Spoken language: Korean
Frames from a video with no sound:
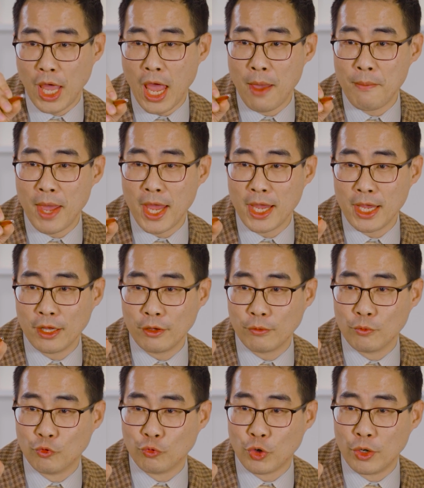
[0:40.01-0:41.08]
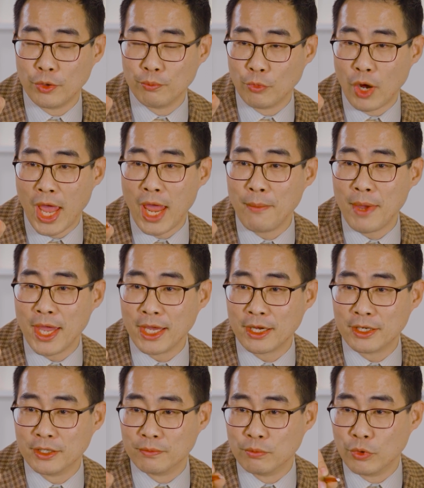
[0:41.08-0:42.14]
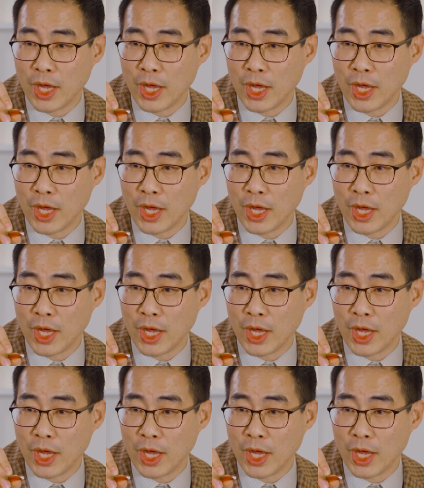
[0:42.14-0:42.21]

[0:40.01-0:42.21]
엠에이 원, 뭐 엠에이급,